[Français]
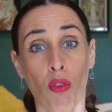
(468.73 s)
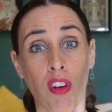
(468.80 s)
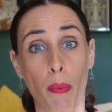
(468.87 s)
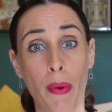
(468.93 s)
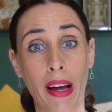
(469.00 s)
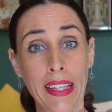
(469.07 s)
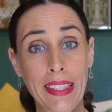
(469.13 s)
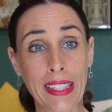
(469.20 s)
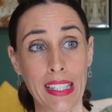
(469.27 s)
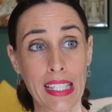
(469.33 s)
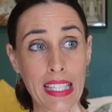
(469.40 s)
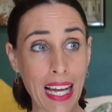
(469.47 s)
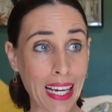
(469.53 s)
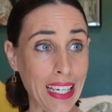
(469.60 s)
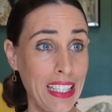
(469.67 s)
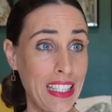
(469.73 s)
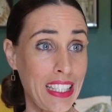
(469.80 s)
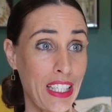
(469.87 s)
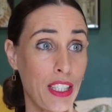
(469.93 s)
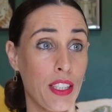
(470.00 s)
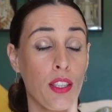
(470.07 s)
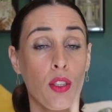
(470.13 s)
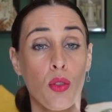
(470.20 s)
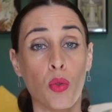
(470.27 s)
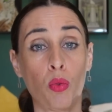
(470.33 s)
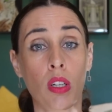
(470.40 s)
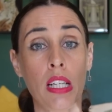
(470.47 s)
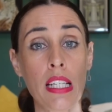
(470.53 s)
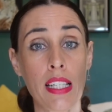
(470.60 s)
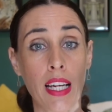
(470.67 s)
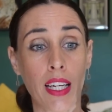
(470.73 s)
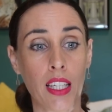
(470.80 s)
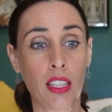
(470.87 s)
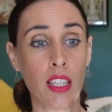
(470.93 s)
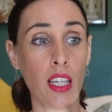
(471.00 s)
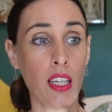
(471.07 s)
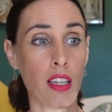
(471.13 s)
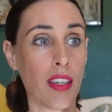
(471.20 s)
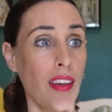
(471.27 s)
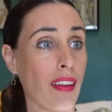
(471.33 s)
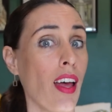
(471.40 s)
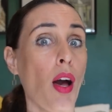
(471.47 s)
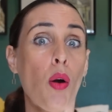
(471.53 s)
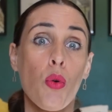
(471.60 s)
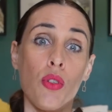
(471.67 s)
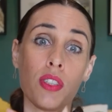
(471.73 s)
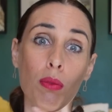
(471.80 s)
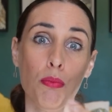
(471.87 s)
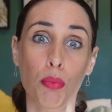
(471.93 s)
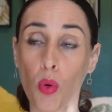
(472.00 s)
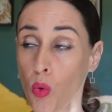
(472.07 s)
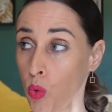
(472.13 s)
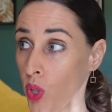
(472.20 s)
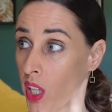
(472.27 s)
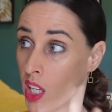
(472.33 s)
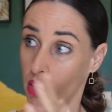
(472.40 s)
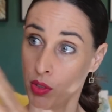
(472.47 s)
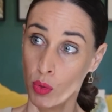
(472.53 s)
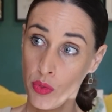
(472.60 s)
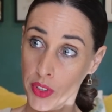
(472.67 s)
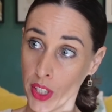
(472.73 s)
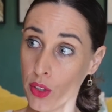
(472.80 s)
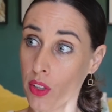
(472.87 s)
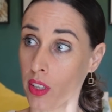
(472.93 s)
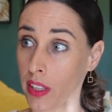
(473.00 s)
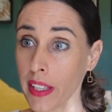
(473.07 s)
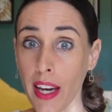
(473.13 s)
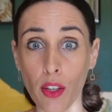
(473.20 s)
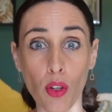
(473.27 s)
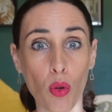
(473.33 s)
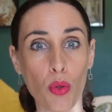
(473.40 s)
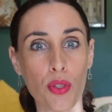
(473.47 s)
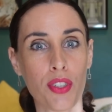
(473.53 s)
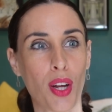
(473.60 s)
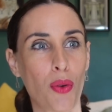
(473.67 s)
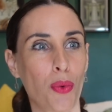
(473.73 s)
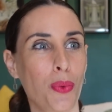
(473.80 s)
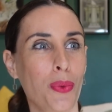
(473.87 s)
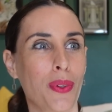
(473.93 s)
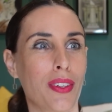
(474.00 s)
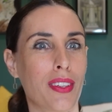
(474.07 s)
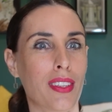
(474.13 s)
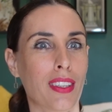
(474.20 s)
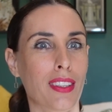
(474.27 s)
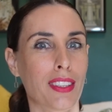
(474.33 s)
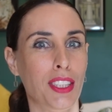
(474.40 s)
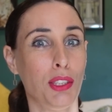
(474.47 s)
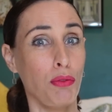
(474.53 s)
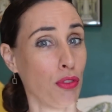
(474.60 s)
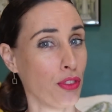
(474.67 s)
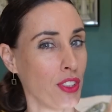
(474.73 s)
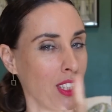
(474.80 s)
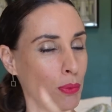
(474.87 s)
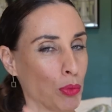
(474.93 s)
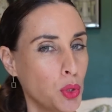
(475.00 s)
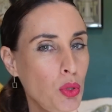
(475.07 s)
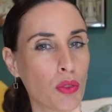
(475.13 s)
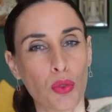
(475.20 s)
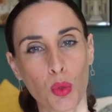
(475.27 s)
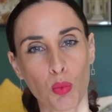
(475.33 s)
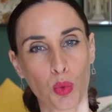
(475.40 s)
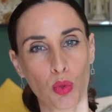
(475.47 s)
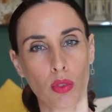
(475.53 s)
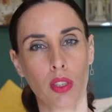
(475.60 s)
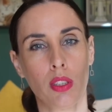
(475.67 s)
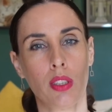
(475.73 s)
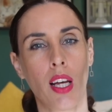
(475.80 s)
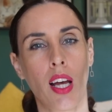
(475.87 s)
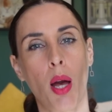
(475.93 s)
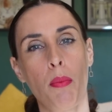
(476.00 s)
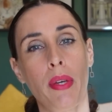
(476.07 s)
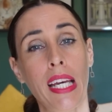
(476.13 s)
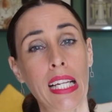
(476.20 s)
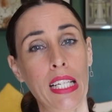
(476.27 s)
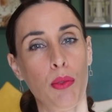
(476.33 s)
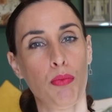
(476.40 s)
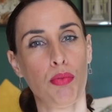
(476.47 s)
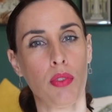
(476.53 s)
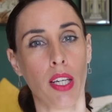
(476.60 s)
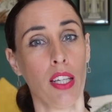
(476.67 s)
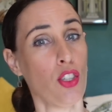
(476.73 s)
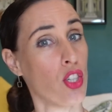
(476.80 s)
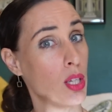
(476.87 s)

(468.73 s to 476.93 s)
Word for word: on va parler des araignées. Donc les araignées, il y en a aussi beaucoup. Il y en avait une d'ailleurs hier dans le salon. Euh, si vous venez me suivre sur mon compte Instagram Kathleen Pouquet, je